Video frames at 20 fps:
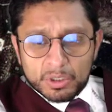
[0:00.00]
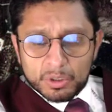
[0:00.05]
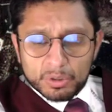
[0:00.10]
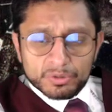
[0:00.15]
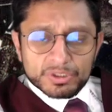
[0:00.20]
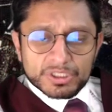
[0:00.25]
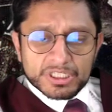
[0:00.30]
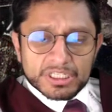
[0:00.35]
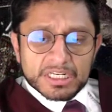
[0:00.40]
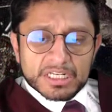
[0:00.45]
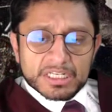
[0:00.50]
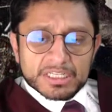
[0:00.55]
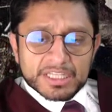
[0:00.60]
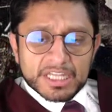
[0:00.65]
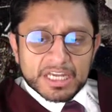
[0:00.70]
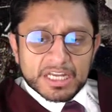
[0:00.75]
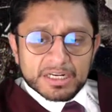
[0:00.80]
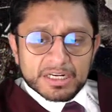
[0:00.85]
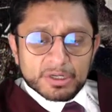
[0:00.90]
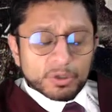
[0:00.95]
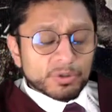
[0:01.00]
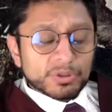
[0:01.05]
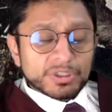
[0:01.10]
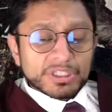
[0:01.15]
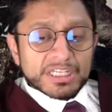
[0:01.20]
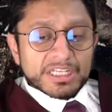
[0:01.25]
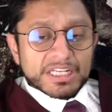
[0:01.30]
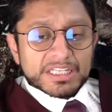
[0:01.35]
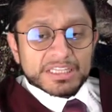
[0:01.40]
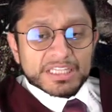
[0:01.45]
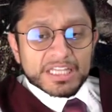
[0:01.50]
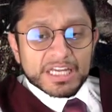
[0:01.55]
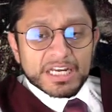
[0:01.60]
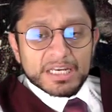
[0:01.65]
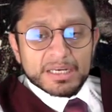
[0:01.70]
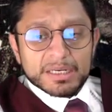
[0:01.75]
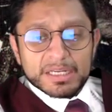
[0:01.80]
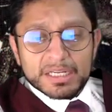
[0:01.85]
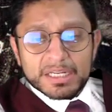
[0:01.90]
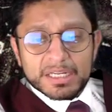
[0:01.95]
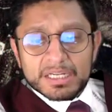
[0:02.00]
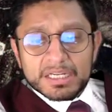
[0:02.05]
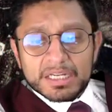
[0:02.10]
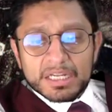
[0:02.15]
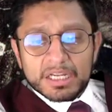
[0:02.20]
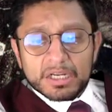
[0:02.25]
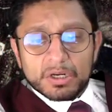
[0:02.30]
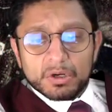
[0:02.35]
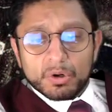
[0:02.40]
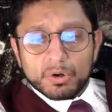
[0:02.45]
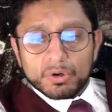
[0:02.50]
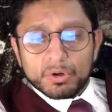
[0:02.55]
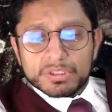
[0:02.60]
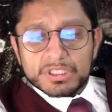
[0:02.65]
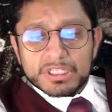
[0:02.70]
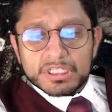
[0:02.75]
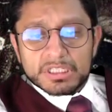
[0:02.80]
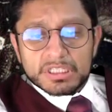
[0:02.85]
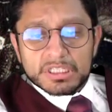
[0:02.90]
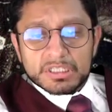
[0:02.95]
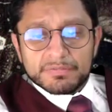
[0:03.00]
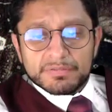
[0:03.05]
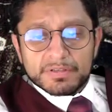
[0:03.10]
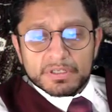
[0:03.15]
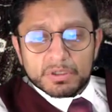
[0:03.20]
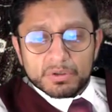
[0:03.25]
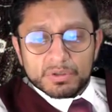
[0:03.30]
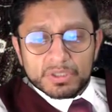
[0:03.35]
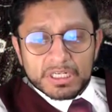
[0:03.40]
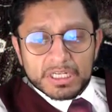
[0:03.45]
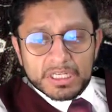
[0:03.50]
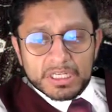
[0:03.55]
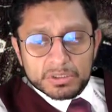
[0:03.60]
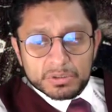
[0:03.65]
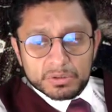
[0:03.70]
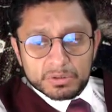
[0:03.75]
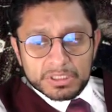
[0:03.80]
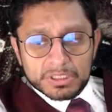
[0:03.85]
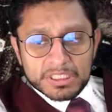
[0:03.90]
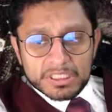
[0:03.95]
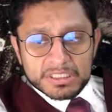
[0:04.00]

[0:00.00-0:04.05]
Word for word: continental, el logro científico del que son